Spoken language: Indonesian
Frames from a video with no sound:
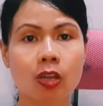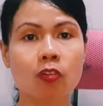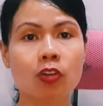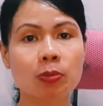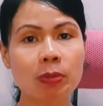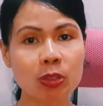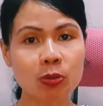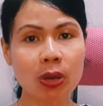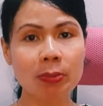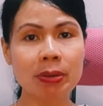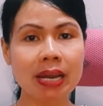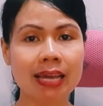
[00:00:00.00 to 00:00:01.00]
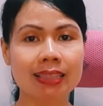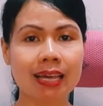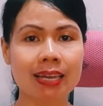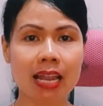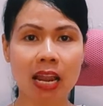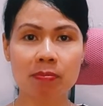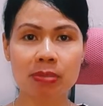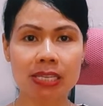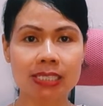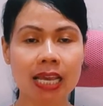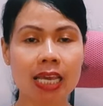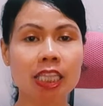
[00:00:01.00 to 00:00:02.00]
Firman Tuhan berkata dalam
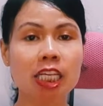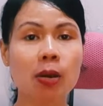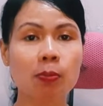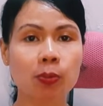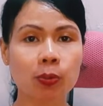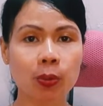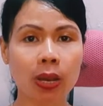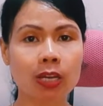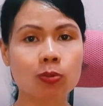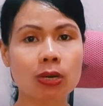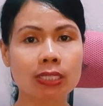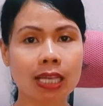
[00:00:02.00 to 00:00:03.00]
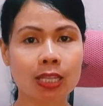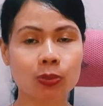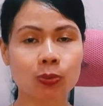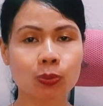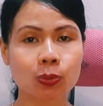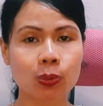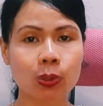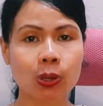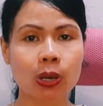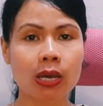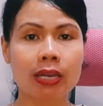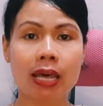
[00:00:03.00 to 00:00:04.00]
Yesaya 30 ayat
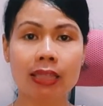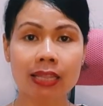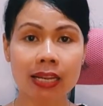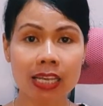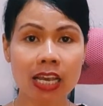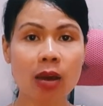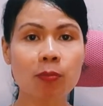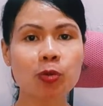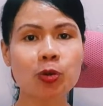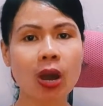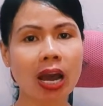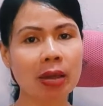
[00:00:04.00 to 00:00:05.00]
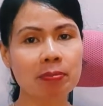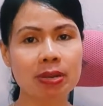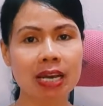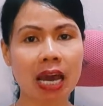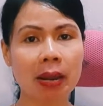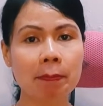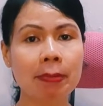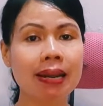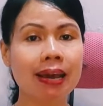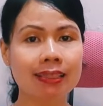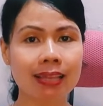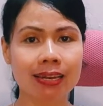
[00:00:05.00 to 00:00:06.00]
21, dan telingamu akan dengar
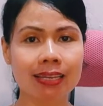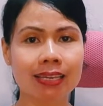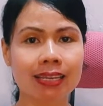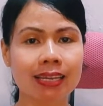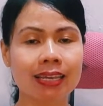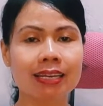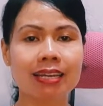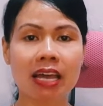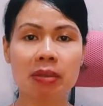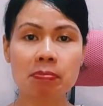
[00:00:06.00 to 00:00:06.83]
perkataan ini dari